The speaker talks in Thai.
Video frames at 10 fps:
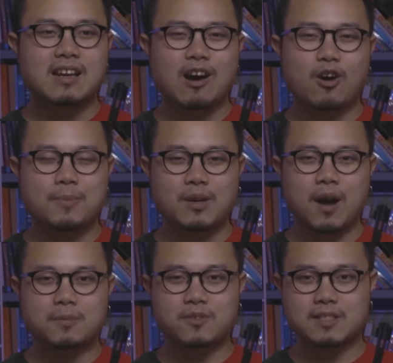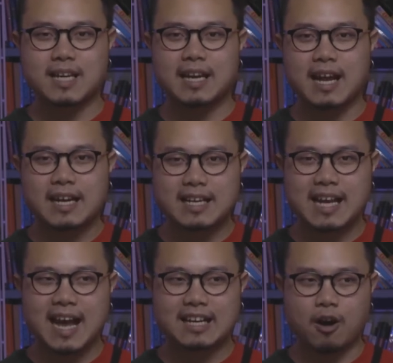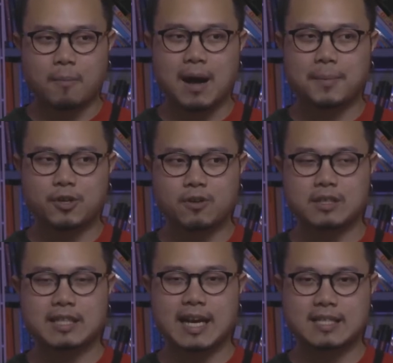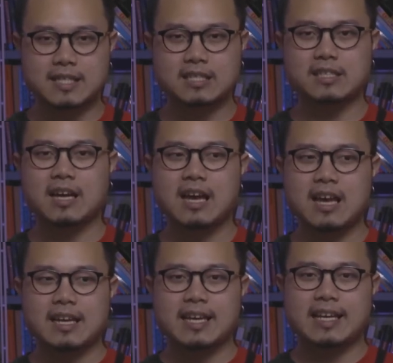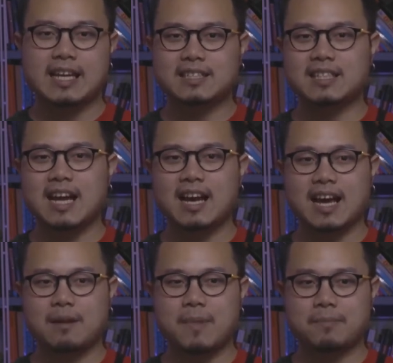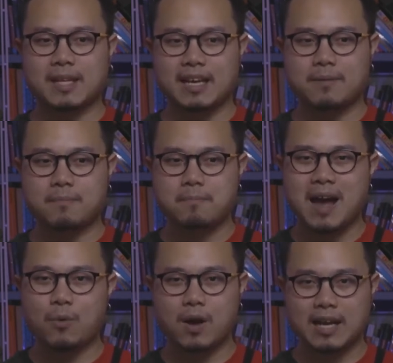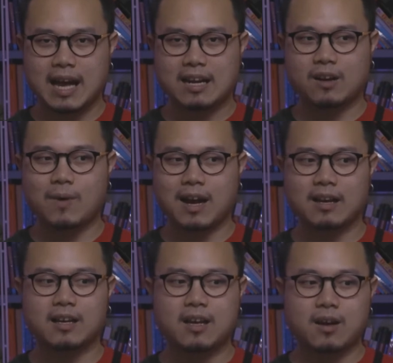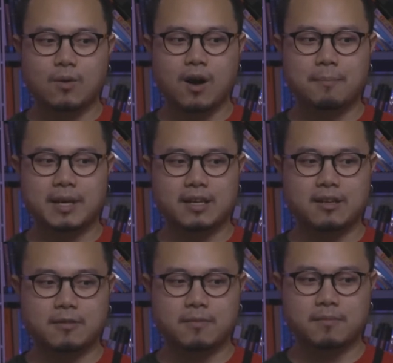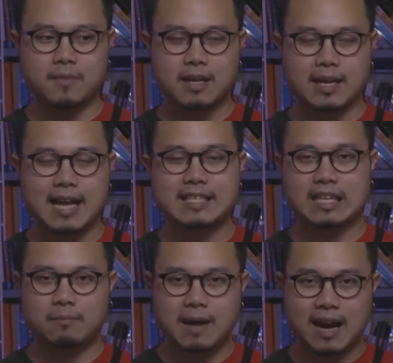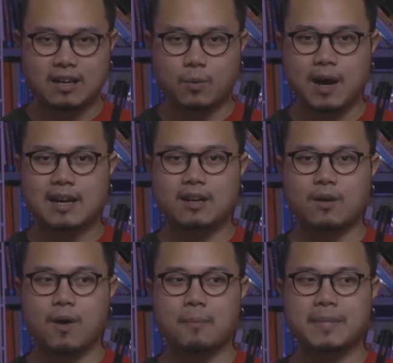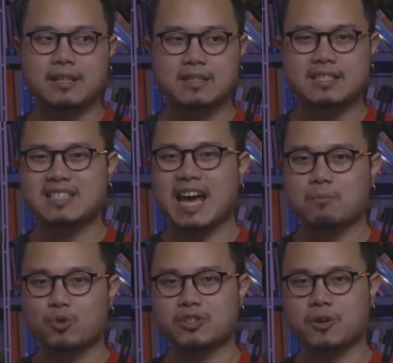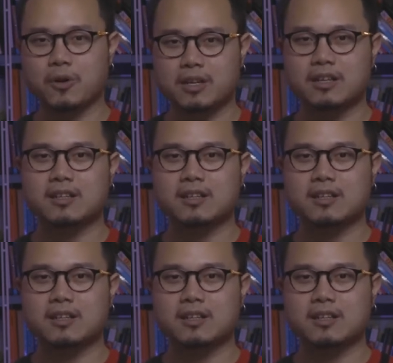เรามีความสนใจทางด้านงานของภาพยนตร์หรืองานสื่อในลักษณะงานแบบไหนมากกว่ากันระหว่างความเป็นงานศิลปะหรือว่าความเป็นสื่อสารมวลชน